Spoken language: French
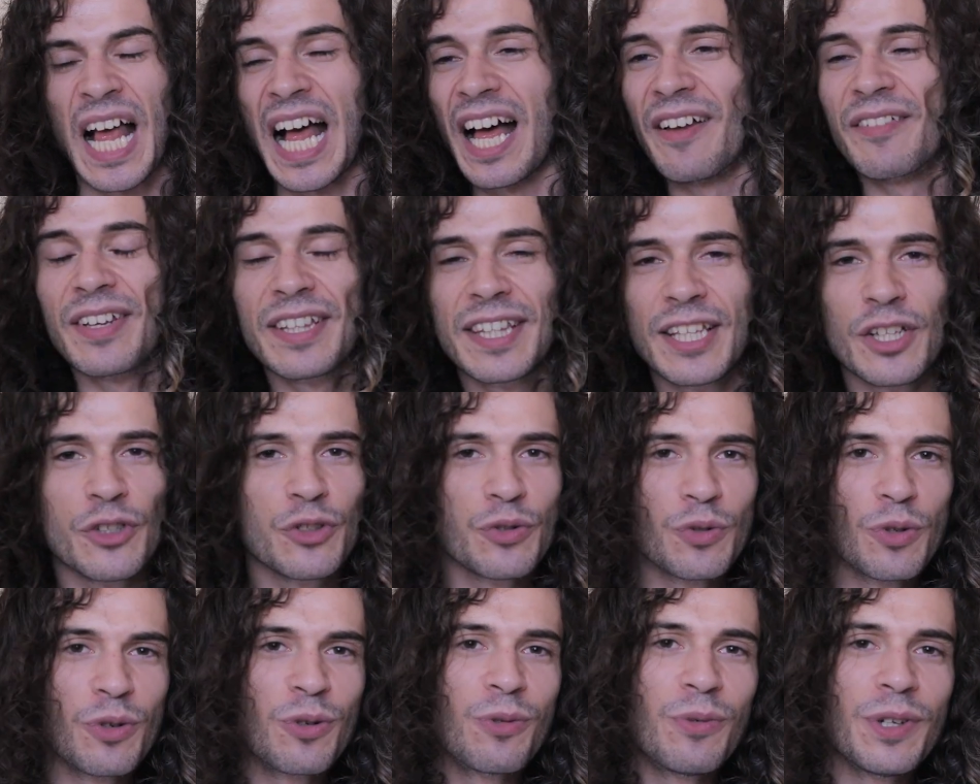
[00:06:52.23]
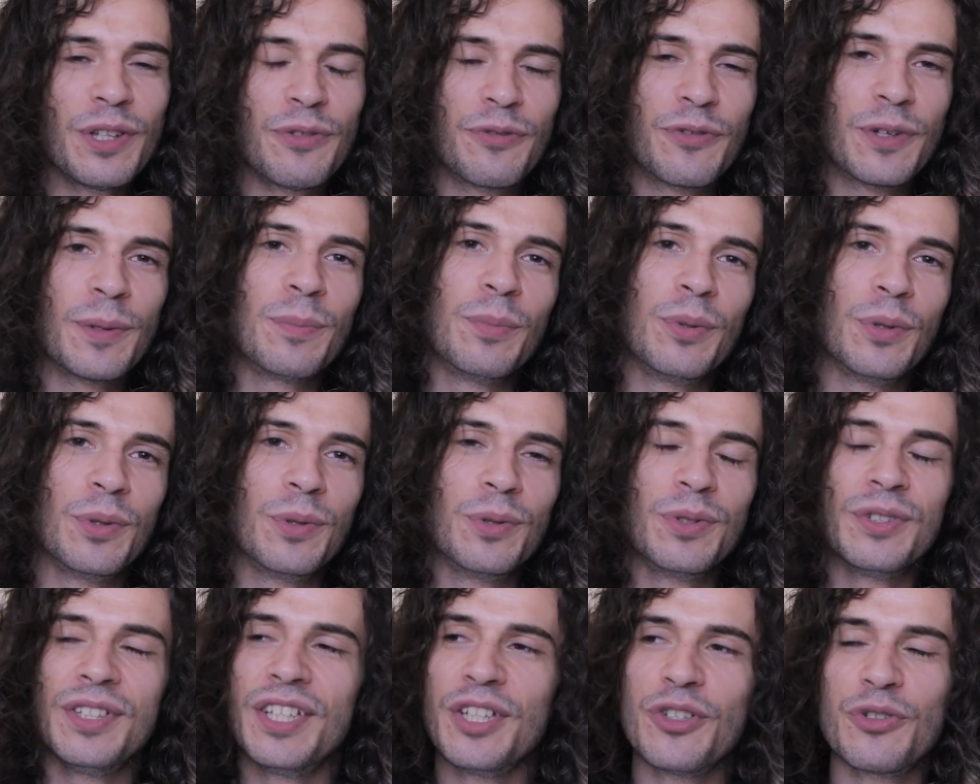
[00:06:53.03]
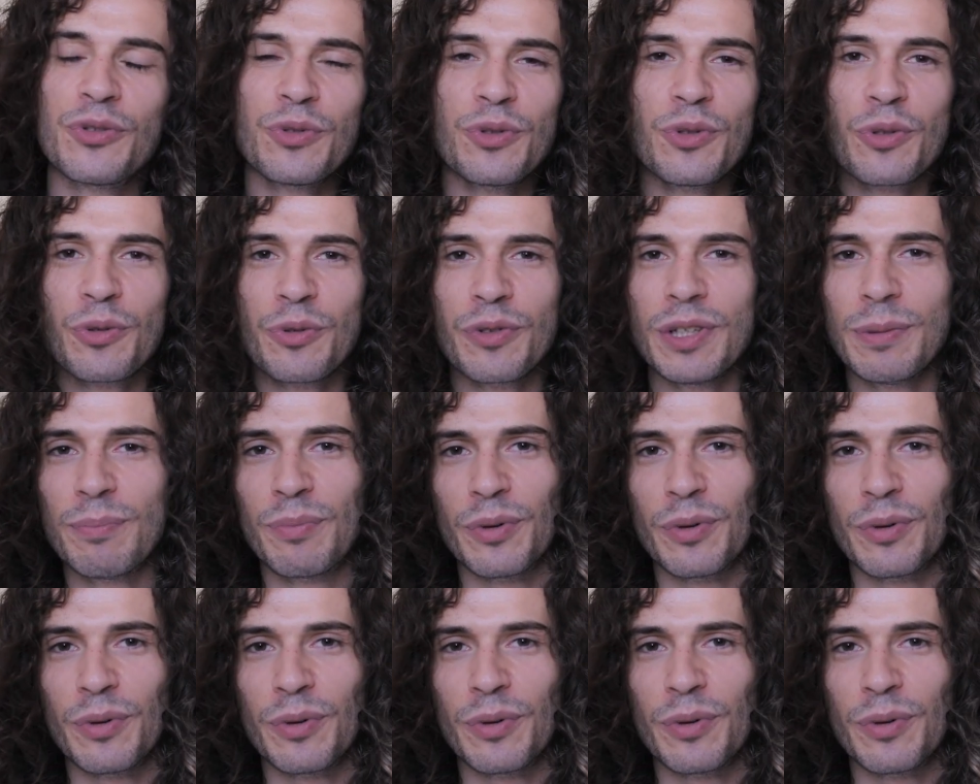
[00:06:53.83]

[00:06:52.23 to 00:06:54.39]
avec des jours où il fait beau, des jours où il